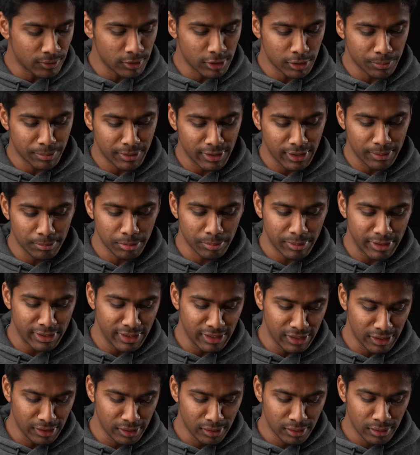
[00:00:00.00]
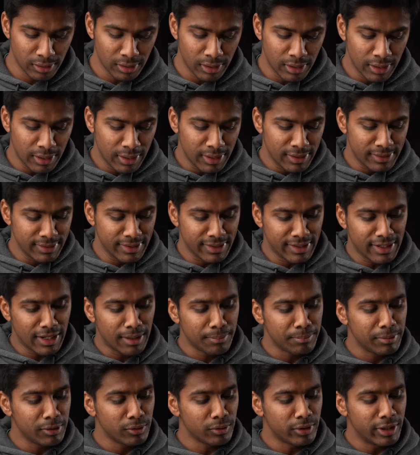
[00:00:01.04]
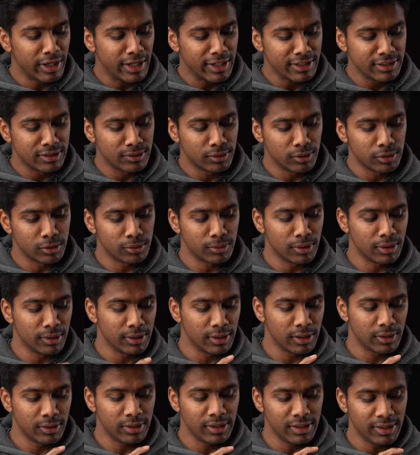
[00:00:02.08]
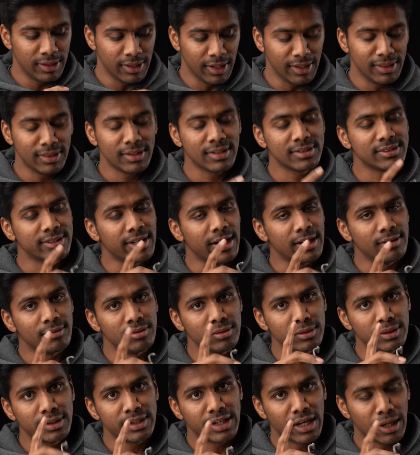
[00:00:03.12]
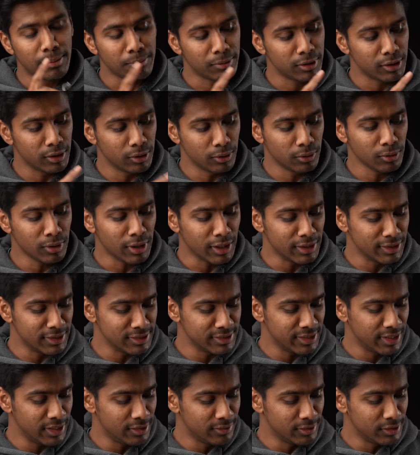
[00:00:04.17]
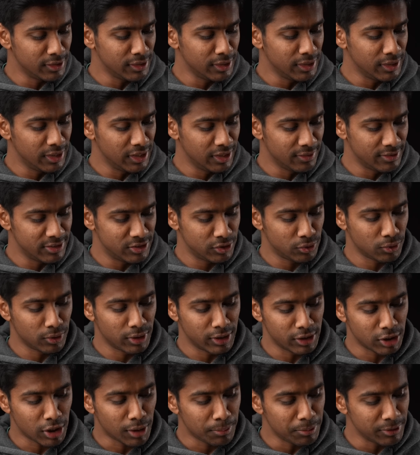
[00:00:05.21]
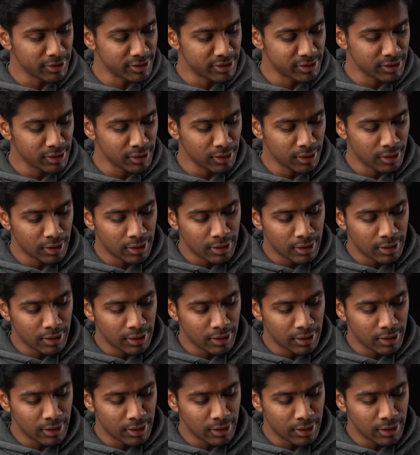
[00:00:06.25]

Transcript: கொடுத்துருப்பாங்க இப்போ பார்த்தீங்கன்னா இந்த கிளாம்ப்லேயே ஒரு டேரக்ஷன் கொடுத்துருவாங்க அதாவது எந்த சைடு வந்து கேமரா இருக்கோ அந்த சைடு வந்து இங்கே வச்சுக்கோங்க டாப்பில் வச்சுட்டு